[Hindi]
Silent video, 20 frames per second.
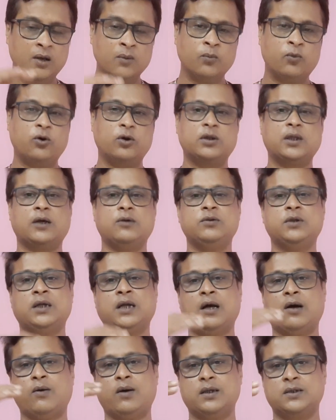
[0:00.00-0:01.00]
फोर थाउजेंड
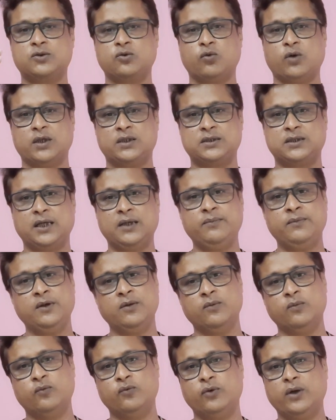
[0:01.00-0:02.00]
आवर्स वॉच टाइम
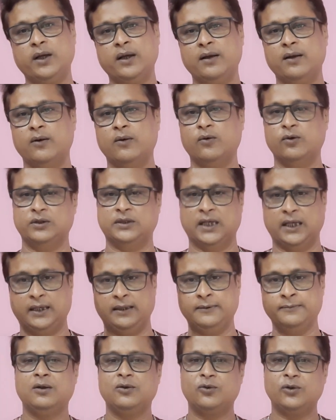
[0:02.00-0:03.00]
पूरे हो जाए
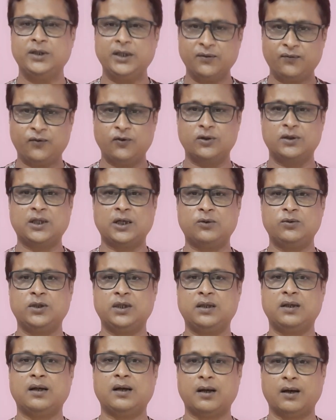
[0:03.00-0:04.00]
तो ये फोर
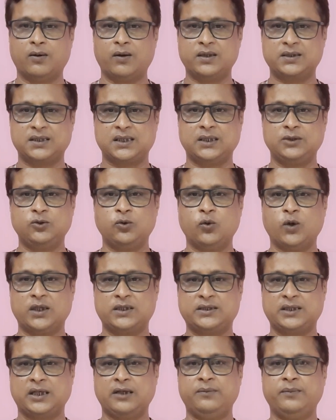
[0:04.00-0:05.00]
थाउजेंड आवर्स का जो
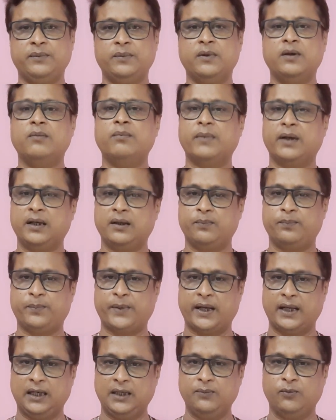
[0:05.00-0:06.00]
वॉच टाइम मैंने
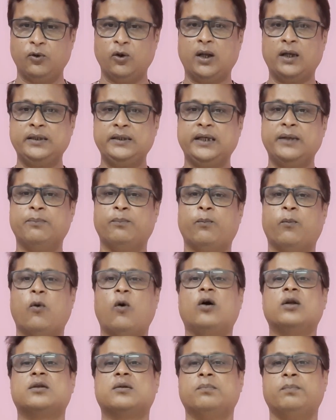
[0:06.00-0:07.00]
पहले ही बोला ये
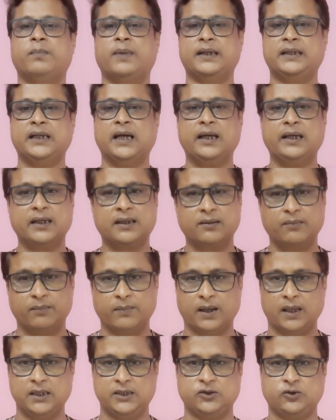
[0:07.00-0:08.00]
बहुत बढ़िया एक
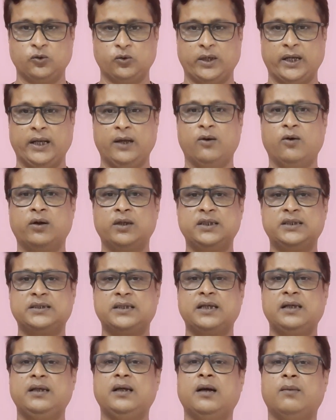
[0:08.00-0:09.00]
माइलस्टोन है और
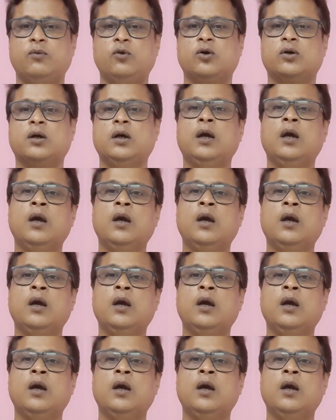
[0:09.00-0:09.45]
इसके लिए हम लोग